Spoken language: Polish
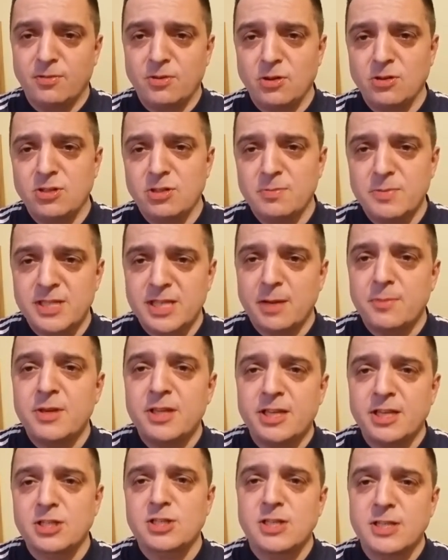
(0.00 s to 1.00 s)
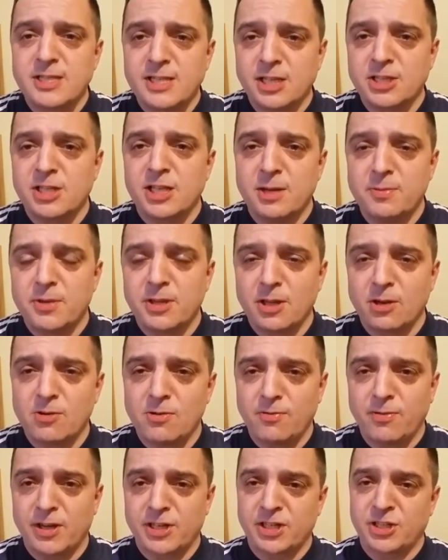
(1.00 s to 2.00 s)
to w końcu my sami też zaczynamy
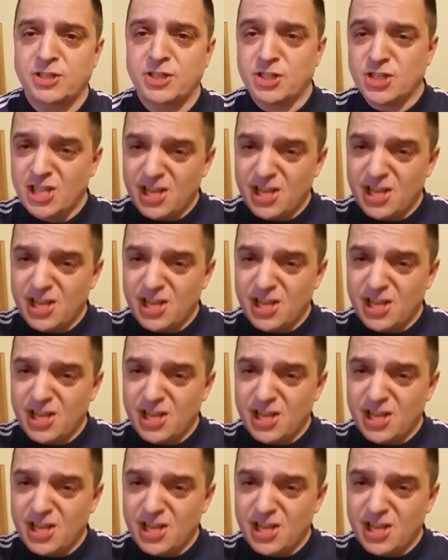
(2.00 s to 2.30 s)
tak uważać.